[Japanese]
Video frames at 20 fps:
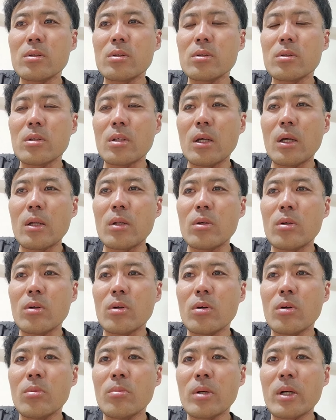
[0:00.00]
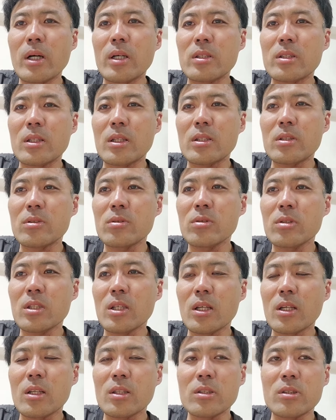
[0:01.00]
あの、ほんまカツカツの
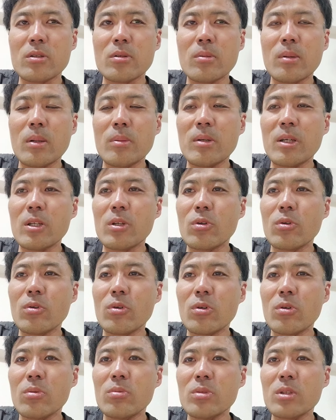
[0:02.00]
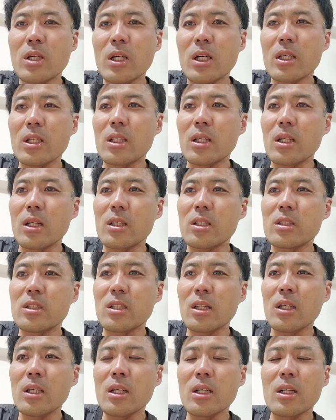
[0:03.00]
生活のまま老後を迎えたら悲
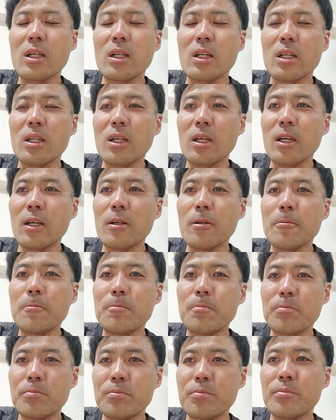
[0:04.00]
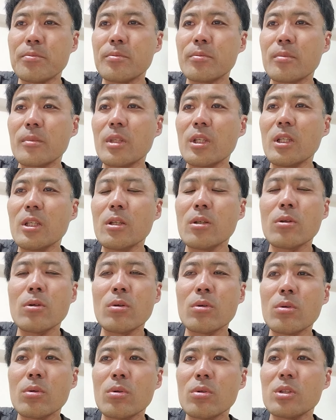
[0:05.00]
惨やからね。うん、貧
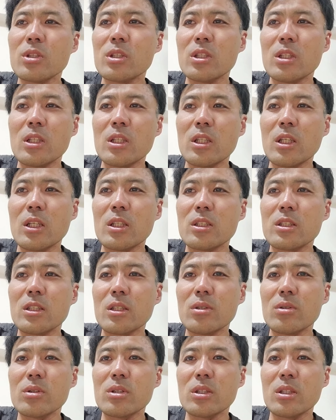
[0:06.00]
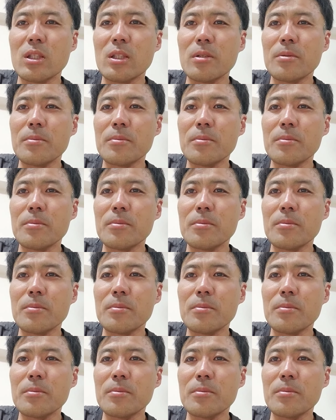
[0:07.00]
困老人になっちゃうし。